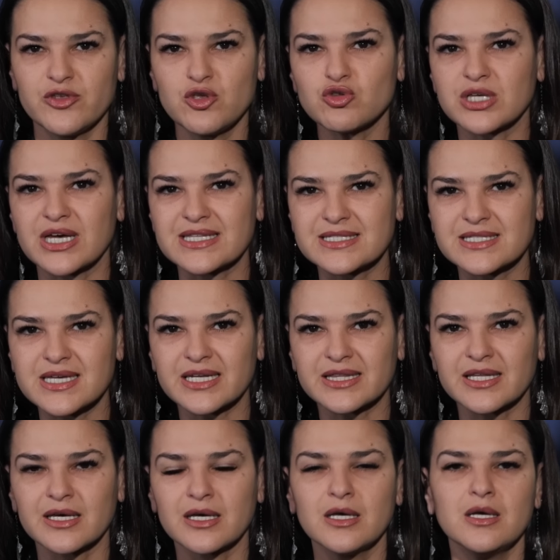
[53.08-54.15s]
ведет
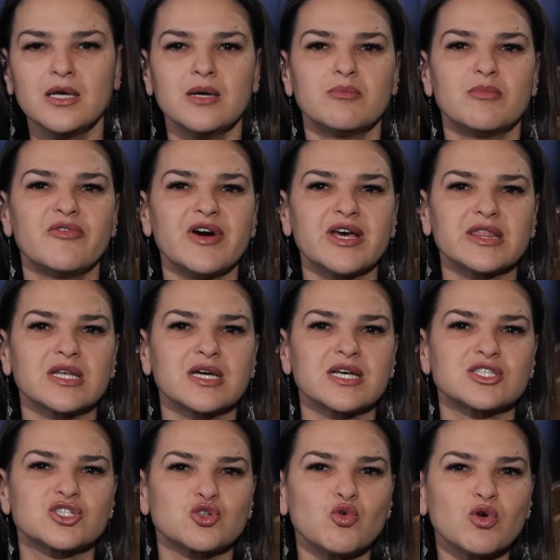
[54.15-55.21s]
концерты, бывает на
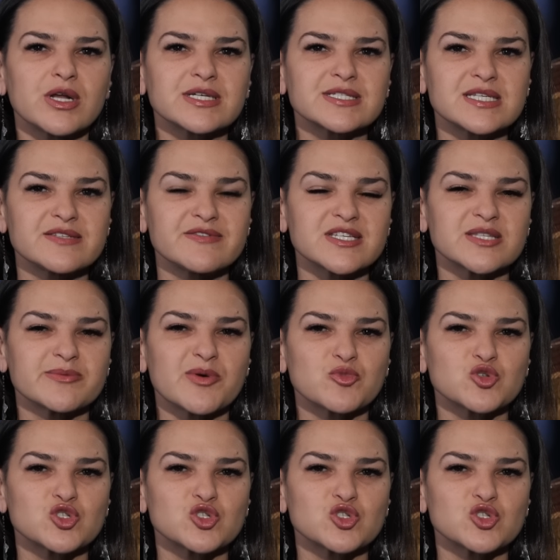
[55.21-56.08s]
гастролях с известными